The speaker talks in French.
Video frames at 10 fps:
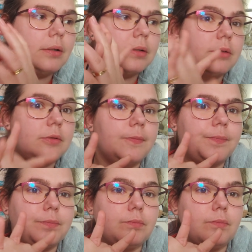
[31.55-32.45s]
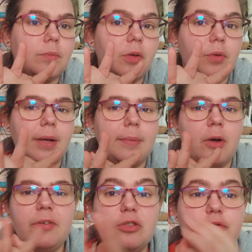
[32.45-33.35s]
Euh, voilà. Enfin,